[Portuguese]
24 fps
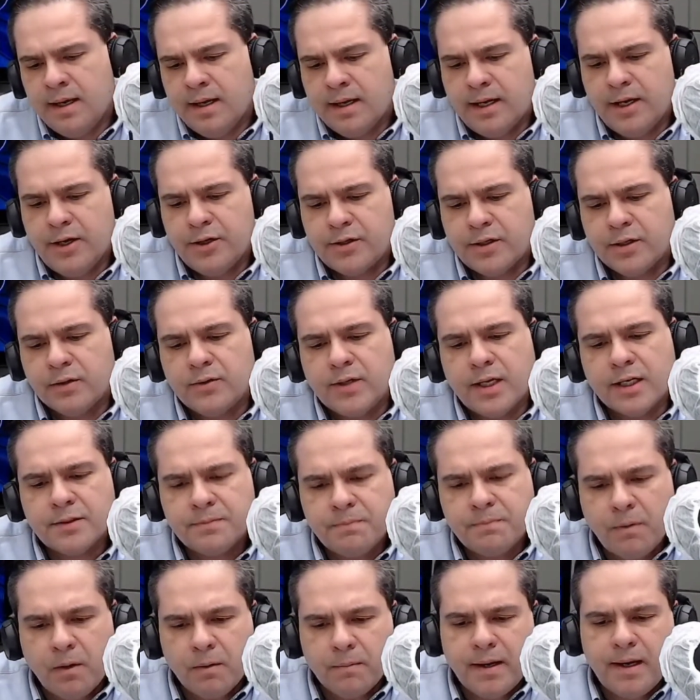que estão
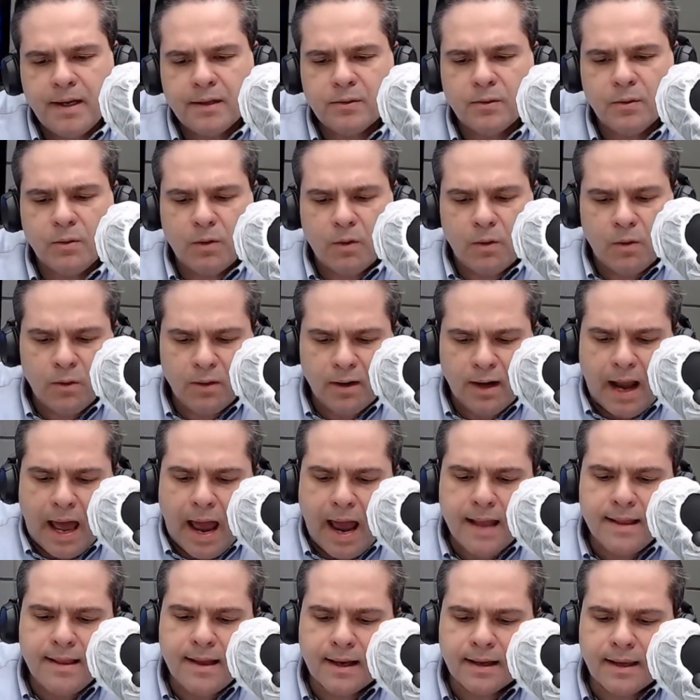nesse momento
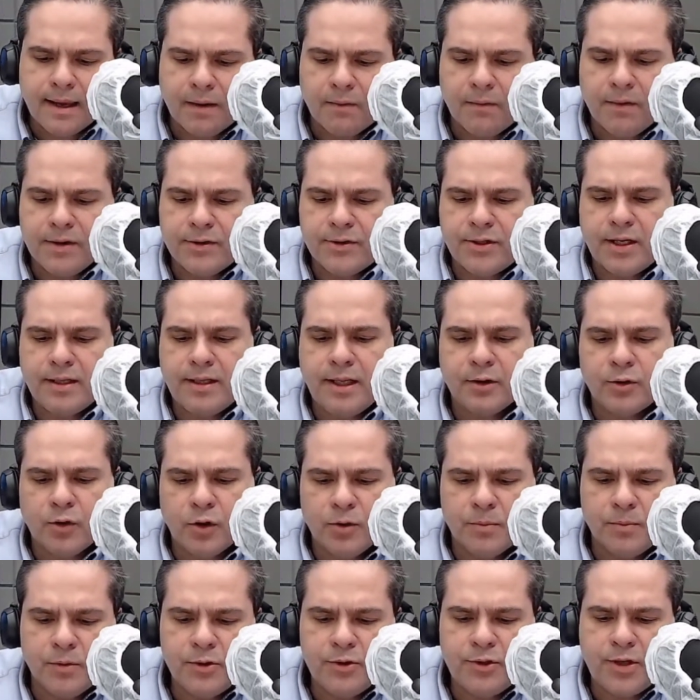online aqui com a gente e
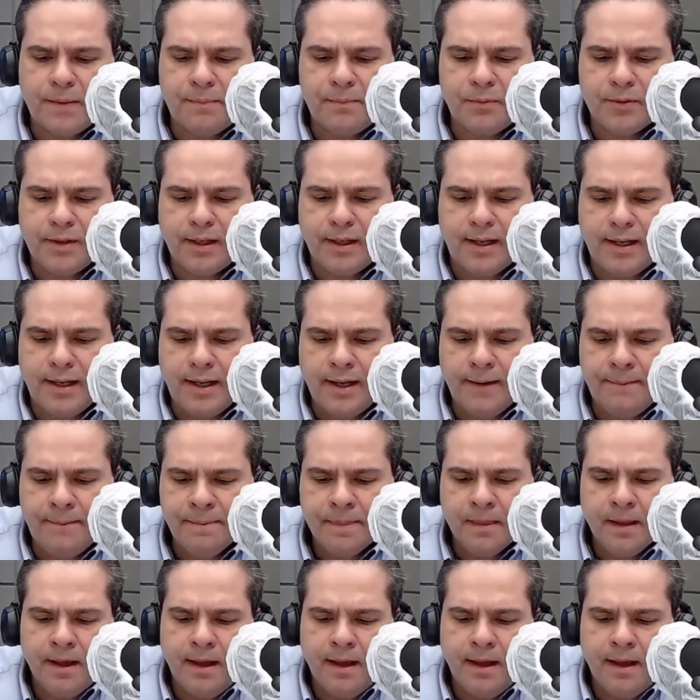todo mundo já poderia